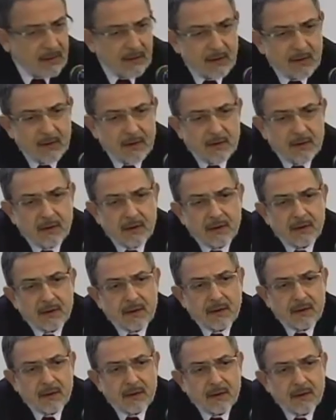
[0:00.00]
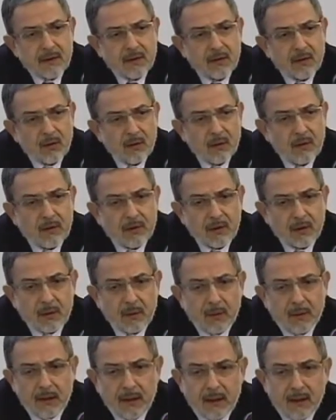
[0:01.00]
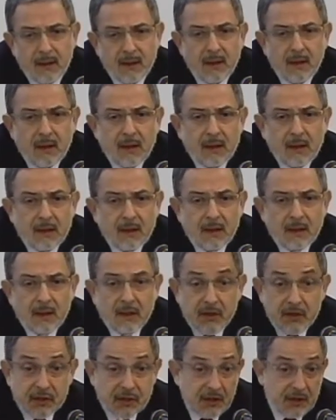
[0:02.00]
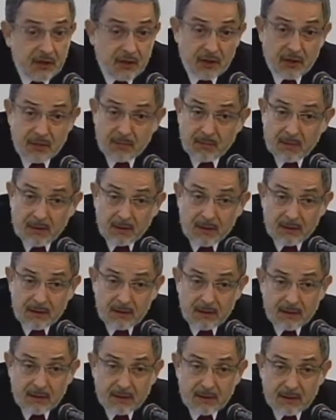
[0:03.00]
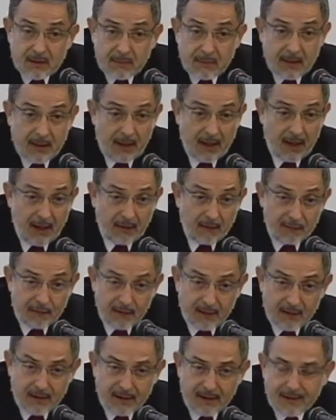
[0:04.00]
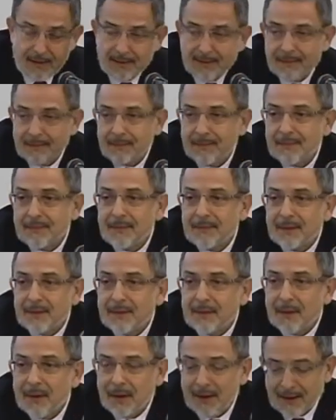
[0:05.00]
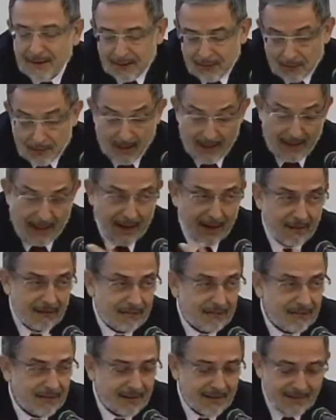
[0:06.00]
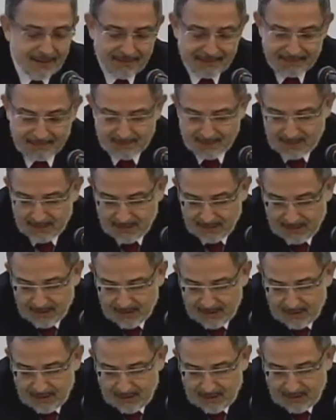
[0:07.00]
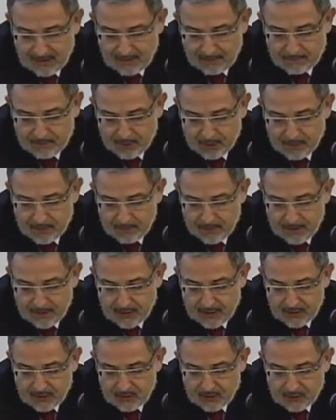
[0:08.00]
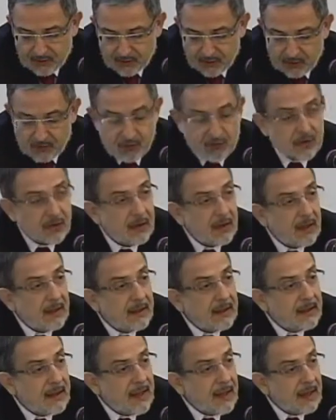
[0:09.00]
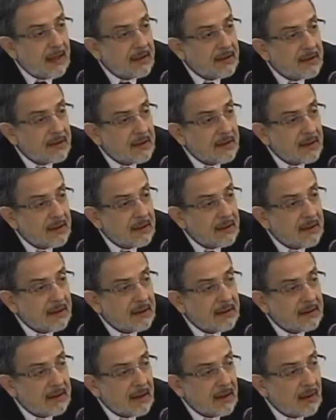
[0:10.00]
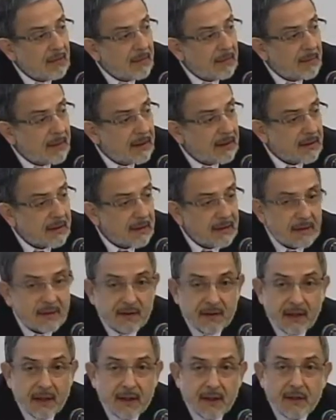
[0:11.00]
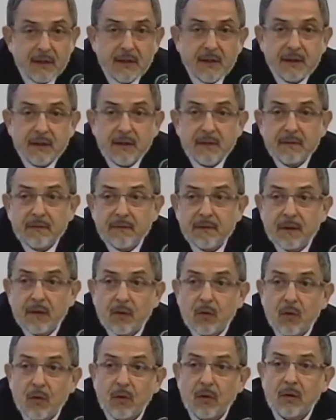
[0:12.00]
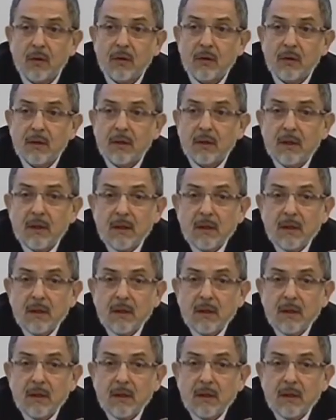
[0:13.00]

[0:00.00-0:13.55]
de se esta solução é, é legítima, é benéfica não é? ou maléfica. A própria constitucionalidade da, da 9637 ficou